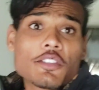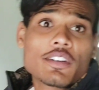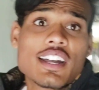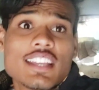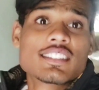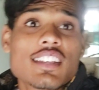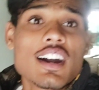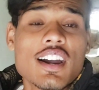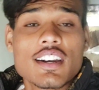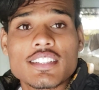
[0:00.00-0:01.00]
तो गाइस
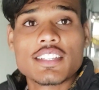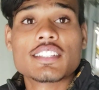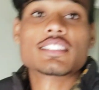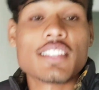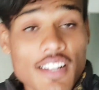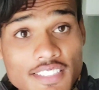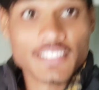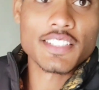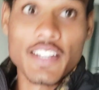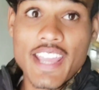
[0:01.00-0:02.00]
आज
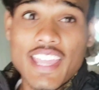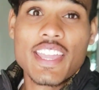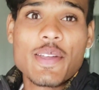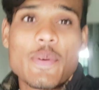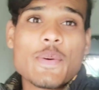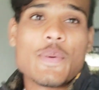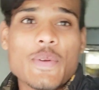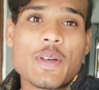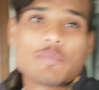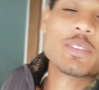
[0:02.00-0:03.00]
है डे
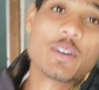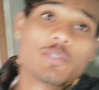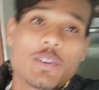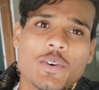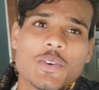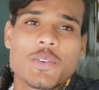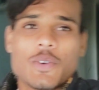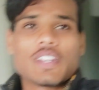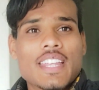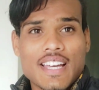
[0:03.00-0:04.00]
और अपना ब्लॉग
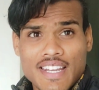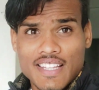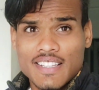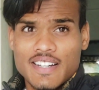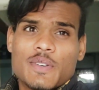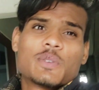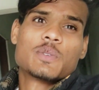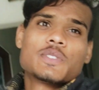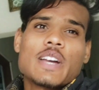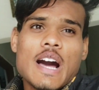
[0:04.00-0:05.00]
ब्लॉग नहीं आ रहा था और
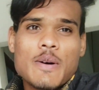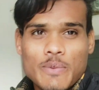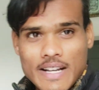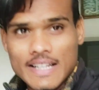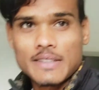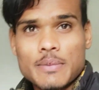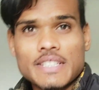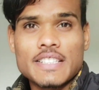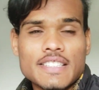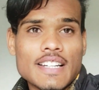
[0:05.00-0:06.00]
कुछ काम काज भी
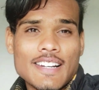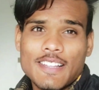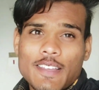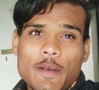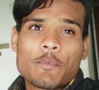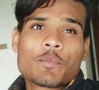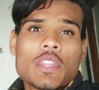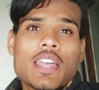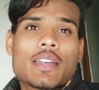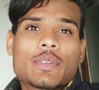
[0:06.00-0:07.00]
नहीं चल रहा था
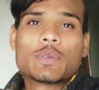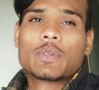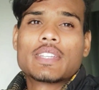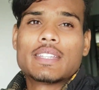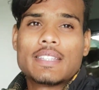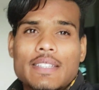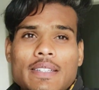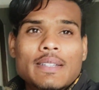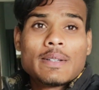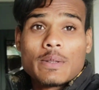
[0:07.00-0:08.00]
क्योंकि
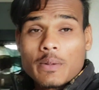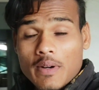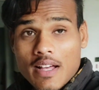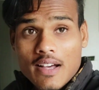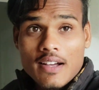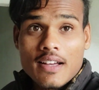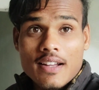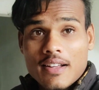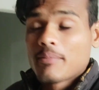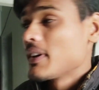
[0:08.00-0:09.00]
थोड़ा
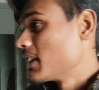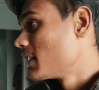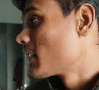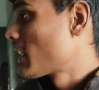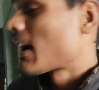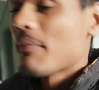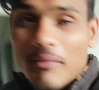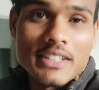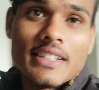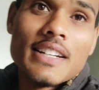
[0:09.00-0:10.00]
घर में काम
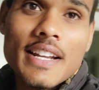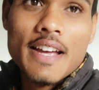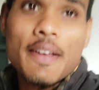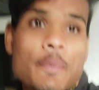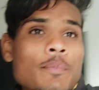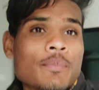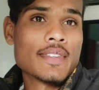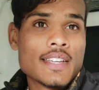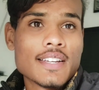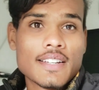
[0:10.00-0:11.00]
भी चल रहा है
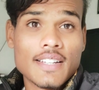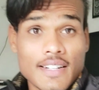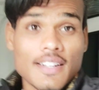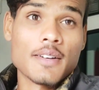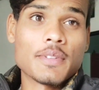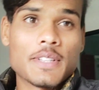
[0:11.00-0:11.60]
घर का